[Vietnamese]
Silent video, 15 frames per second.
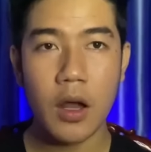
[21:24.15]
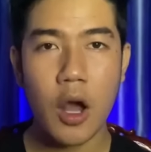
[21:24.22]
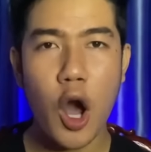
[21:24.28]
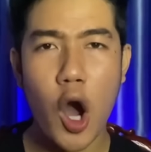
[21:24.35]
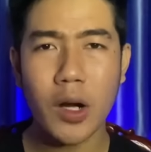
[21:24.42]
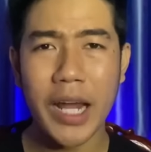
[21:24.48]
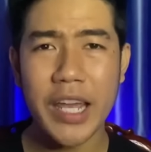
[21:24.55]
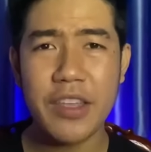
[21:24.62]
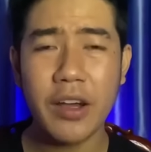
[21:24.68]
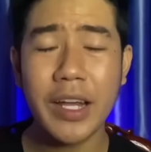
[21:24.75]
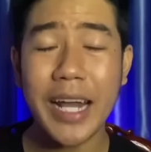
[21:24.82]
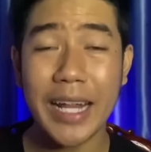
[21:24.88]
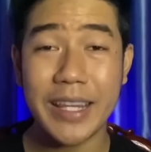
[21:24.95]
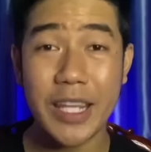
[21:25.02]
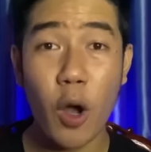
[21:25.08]
họ lấy những cái
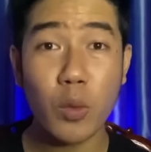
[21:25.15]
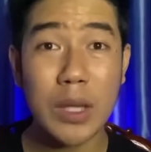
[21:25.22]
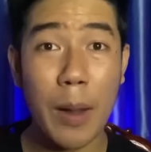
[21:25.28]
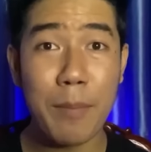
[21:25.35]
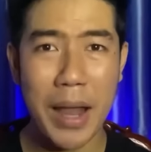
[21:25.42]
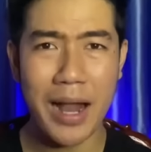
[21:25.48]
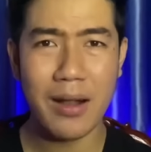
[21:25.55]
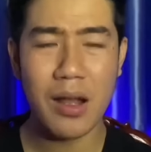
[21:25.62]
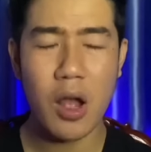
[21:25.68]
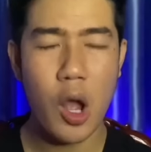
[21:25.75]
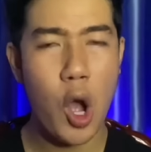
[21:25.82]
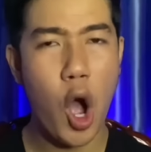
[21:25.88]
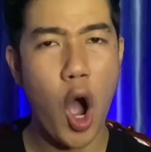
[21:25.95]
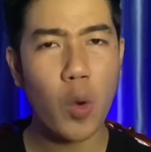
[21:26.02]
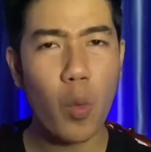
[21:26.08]
cành dâu tầm ăn á
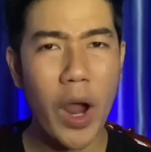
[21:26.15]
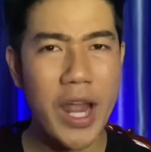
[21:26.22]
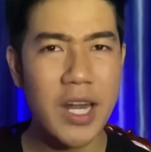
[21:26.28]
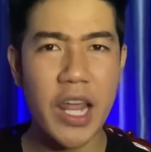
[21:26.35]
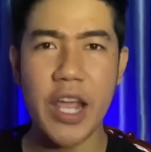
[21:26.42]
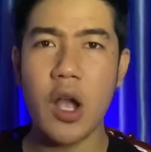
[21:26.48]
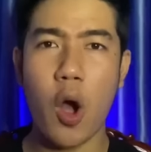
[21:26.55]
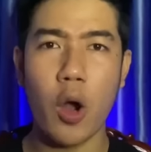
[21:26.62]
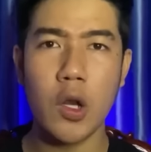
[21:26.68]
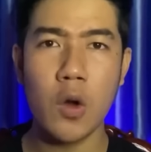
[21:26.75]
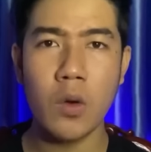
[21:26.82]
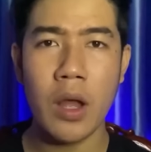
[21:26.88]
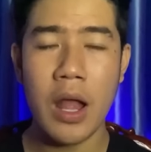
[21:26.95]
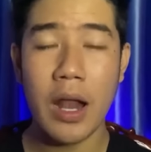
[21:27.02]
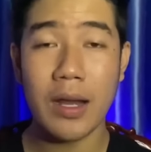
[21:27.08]
họ quay liên hồi luôn